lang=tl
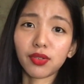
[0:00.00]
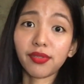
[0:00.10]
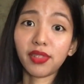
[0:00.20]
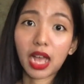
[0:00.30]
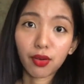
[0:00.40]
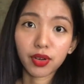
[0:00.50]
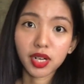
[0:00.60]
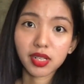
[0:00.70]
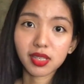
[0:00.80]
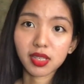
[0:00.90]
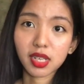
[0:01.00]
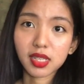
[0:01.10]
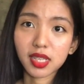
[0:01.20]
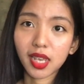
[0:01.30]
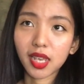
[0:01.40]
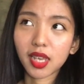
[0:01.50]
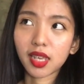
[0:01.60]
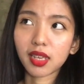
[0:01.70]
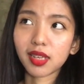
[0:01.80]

yung flowers kasi